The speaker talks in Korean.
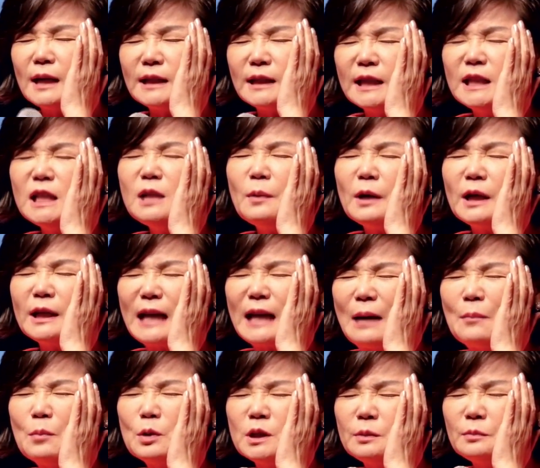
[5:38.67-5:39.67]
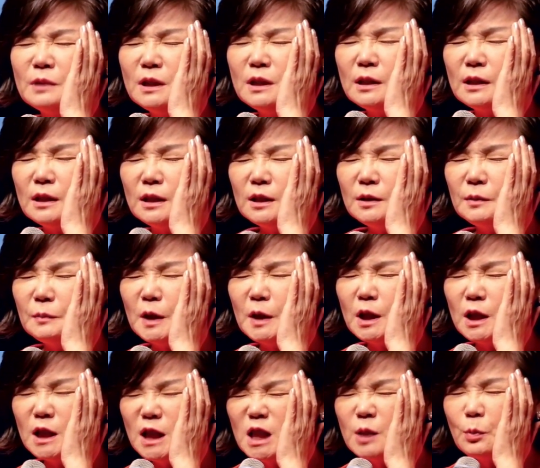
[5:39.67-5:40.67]
그냥 1번에다 한보 치면
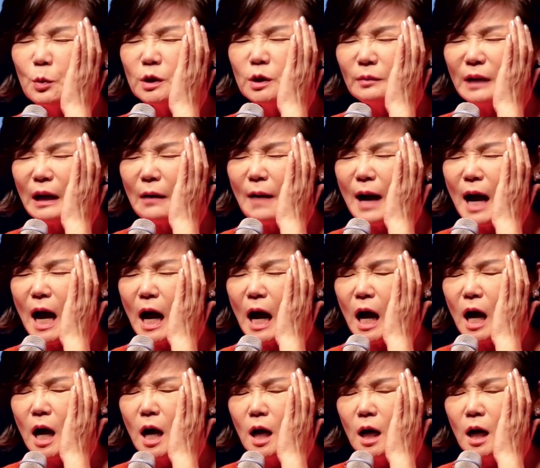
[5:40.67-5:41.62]
25점 나와.